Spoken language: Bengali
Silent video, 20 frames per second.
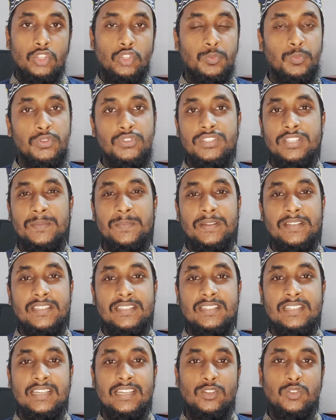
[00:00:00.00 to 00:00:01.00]
তো বুঝতেই
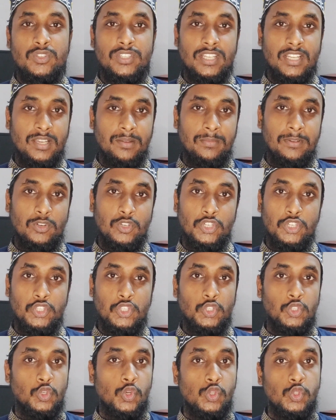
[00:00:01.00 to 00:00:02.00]
পারছেন কালোজিরা মানুষের
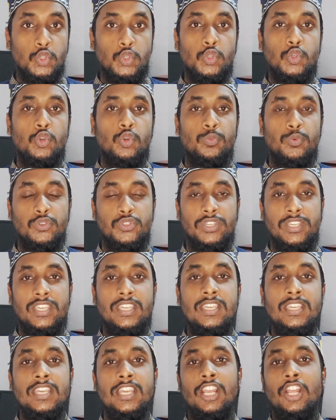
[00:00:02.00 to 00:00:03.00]
জন্য কতটুকু উপযোগী